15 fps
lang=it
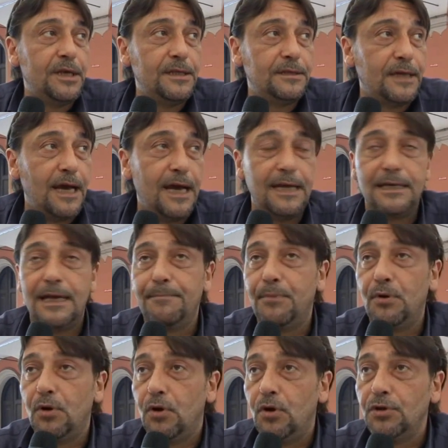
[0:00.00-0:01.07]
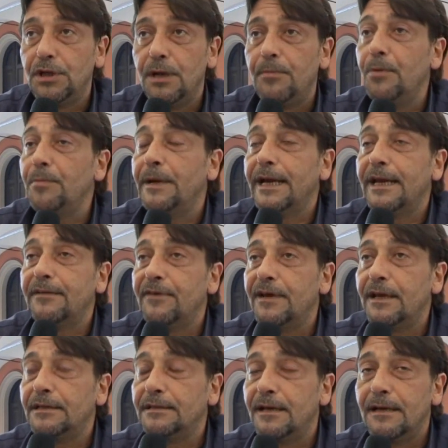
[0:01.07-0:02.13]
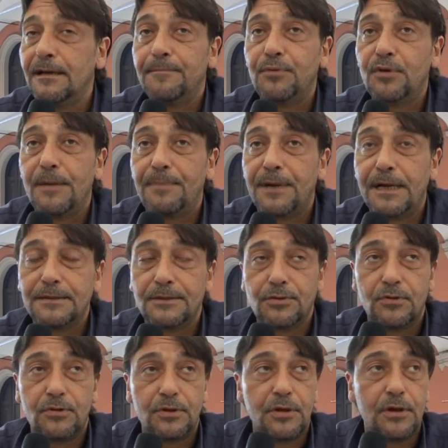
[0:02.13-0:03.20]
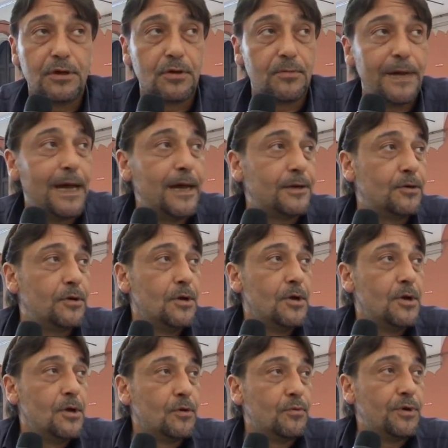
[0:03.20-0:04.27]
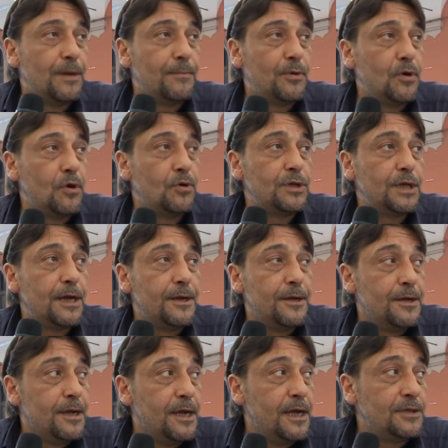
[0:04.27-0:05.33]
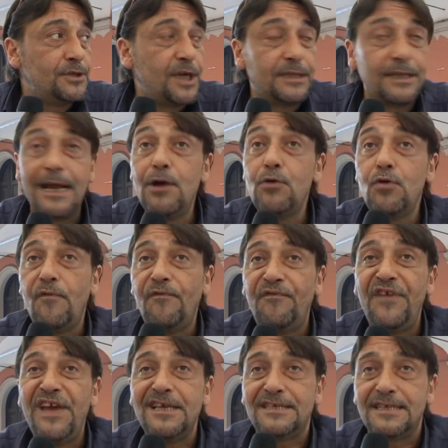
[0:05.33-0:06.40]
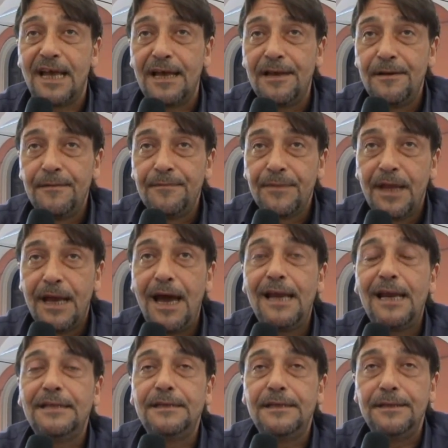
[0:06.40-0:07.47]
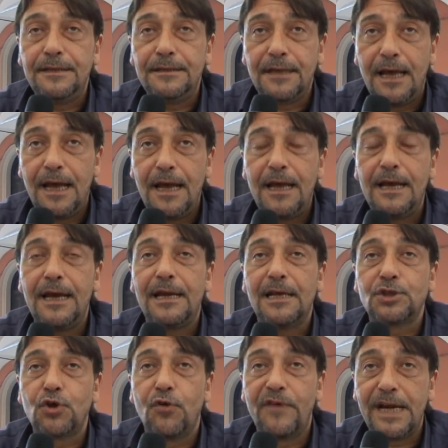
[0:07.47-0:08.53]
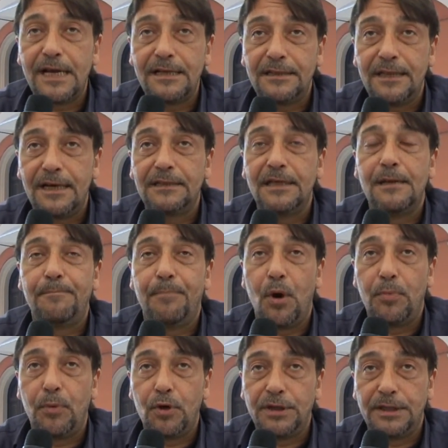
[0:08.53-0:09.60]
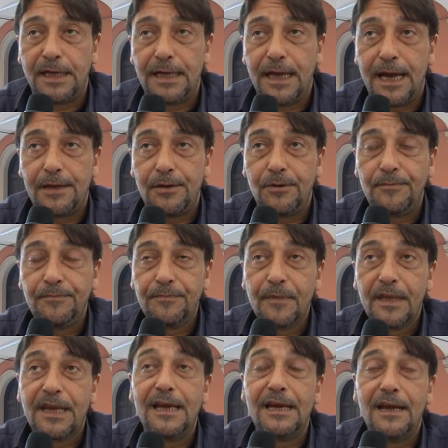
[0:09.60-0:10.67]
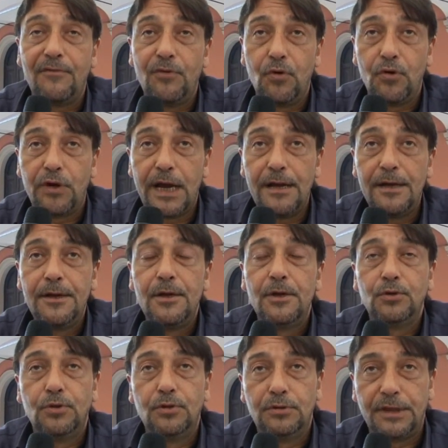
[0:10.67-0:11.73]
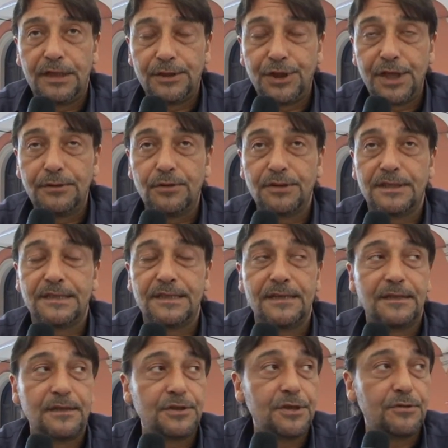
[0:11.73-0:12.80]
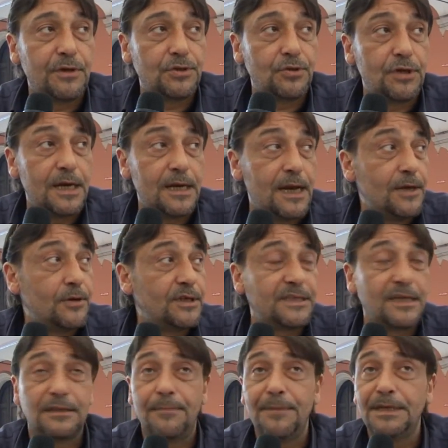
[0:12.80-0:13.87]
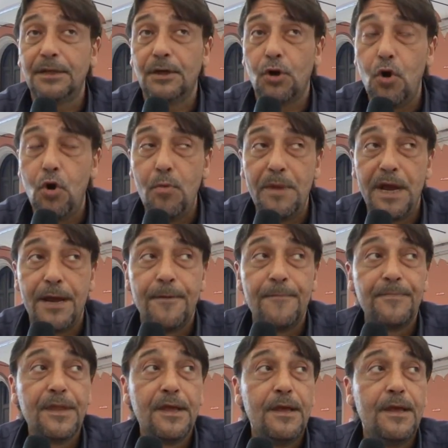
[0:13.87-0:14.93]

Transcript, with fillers: in Italia, a Bologna, poi magari andrà pure a pranzo con Romano, qui a Bologna, eccetera. È un'offesa alla dignità e alla sovranità del popolo italiano che lavora 365 giorni all'anno, esattamente come